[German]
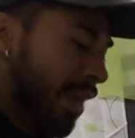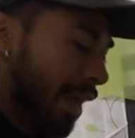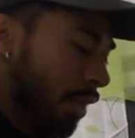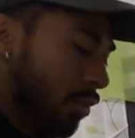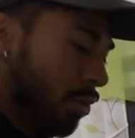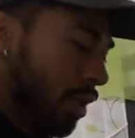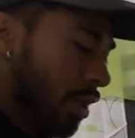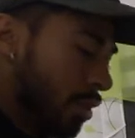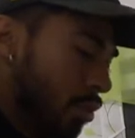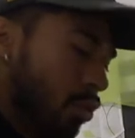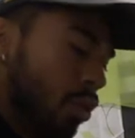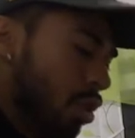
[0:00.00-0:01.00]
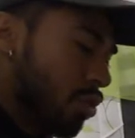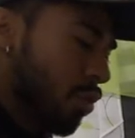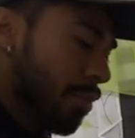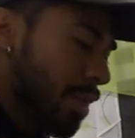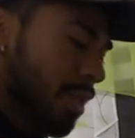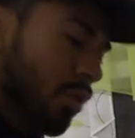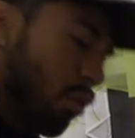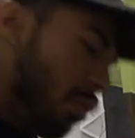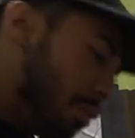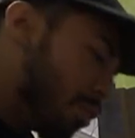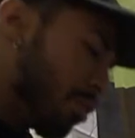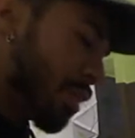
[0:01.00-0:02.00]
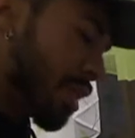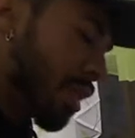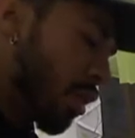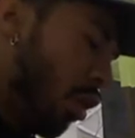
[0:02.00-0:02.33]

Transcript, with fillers: weg und dann nur noch so ein bisschen umrühren, ein bisschen